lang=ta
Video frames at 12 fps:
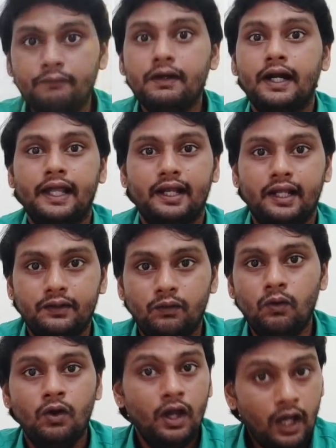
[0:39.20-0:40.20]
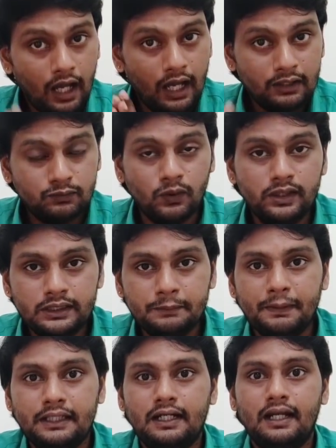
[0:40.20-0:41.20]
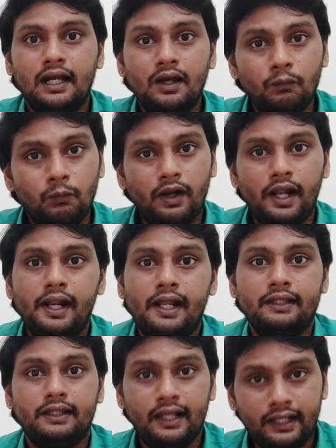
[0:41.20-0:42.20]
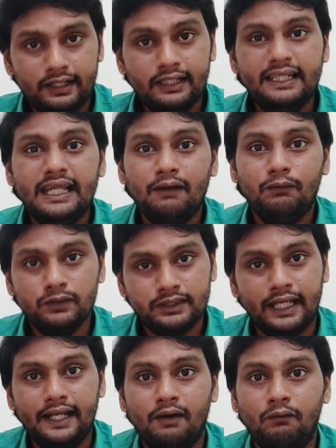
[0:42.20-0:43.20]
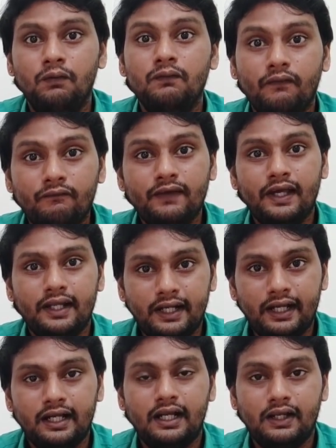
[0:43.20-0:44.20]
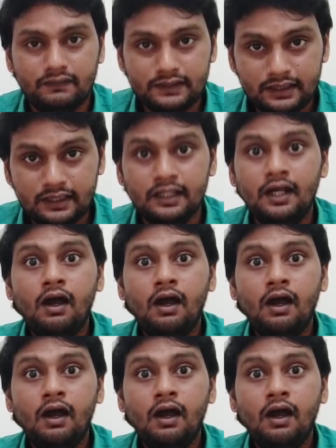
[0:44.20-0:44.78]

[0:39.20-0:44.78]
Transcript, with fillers: ஏவுகணைகளையும் சோதிச்சு பார்த்திருக்காங்க ஒரே நேரத்தில் இந்தியாவும் சைனாவும் வெவ்வேறு இடங்கள்ல வந்து